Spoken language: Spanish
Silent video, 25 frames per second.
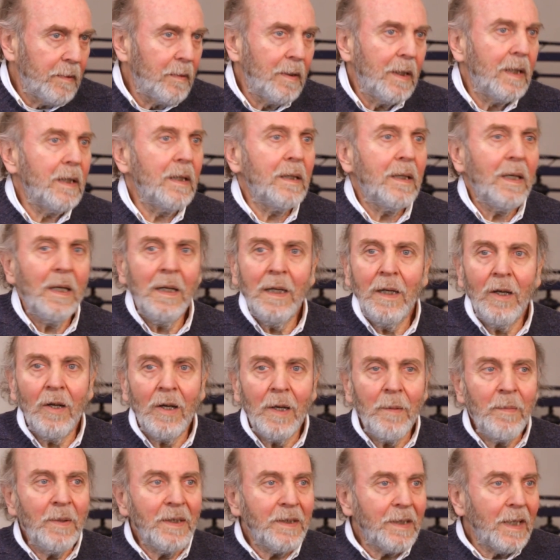Eh, lo
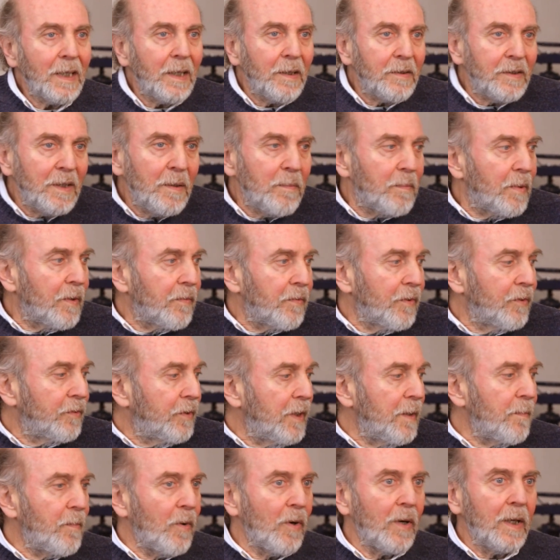que pasa es que siempre fui un
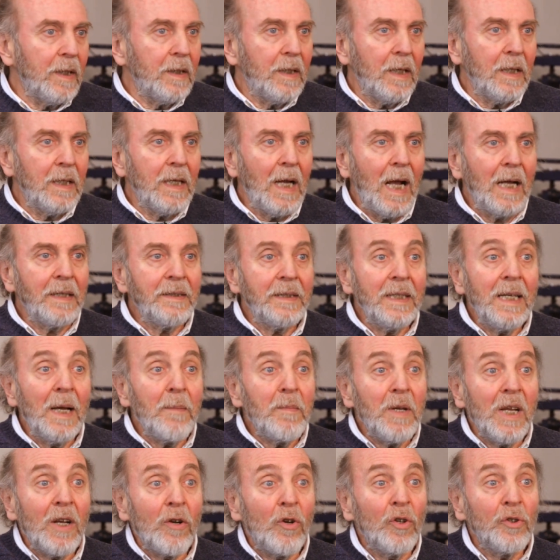tipo que tenía, hacía
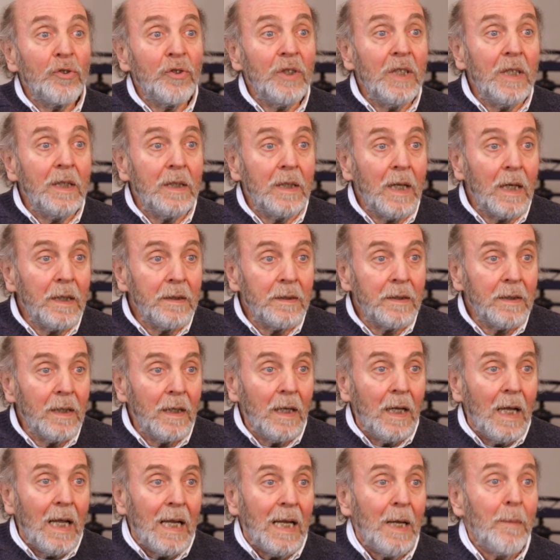mis cositas
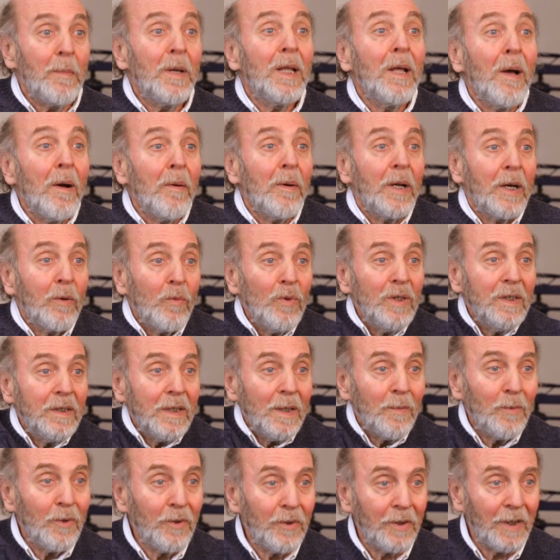y me daba
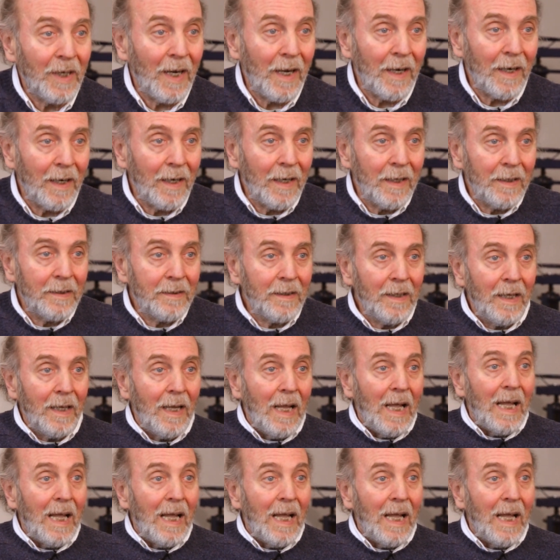vergüenza mostrarlas.